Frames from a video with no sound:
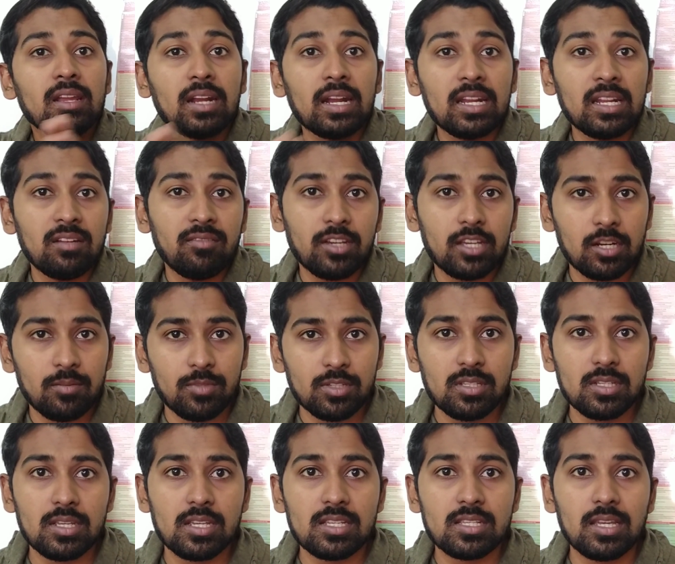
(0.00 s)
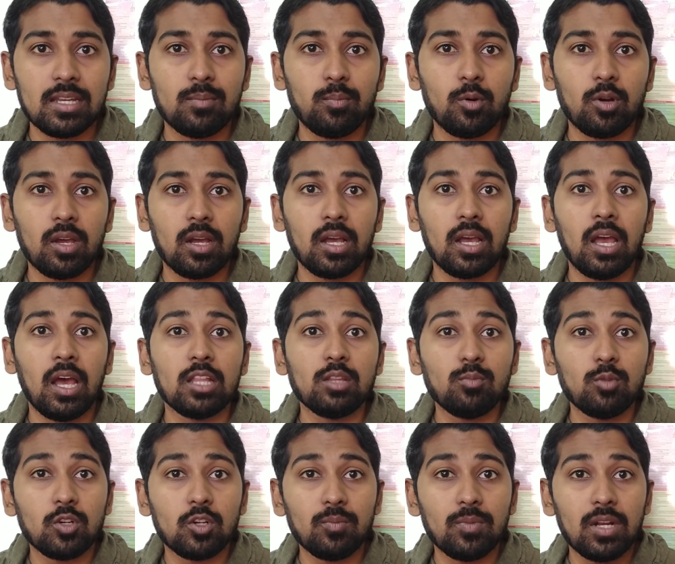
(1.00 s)
ரணில் விக்ரமசிங்கே சைட் போனாங்க
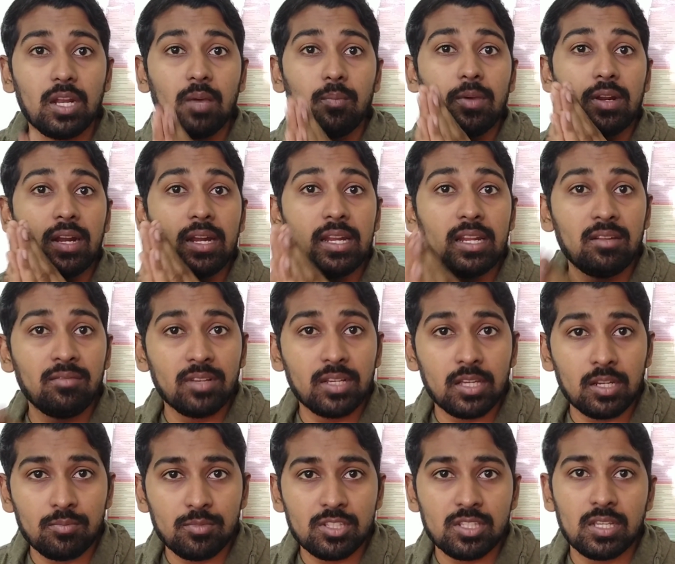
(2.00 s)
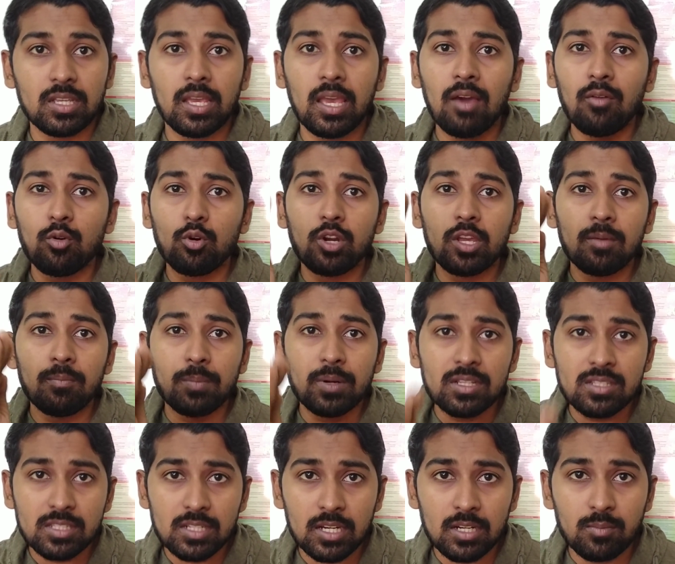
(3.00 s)
அது மட்டும் இல்லாமல் ரணில் விக்ரமசிங்கே அவருடைய
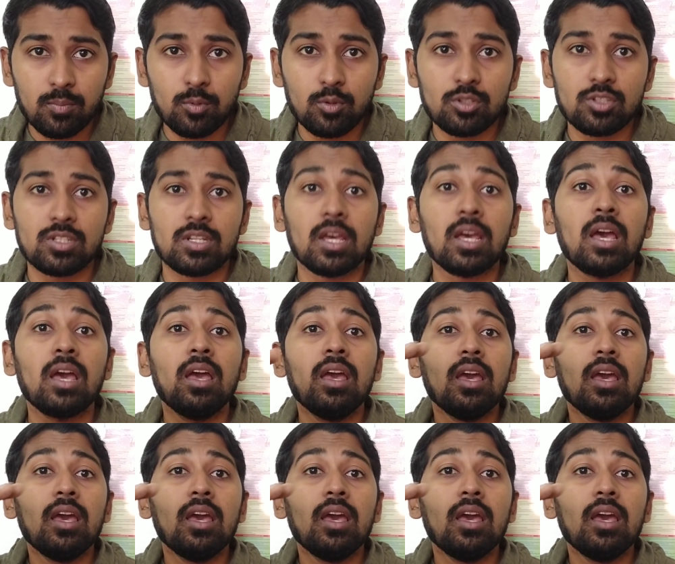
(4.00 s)
பிரசிடென்ட் போஸ்ட்டை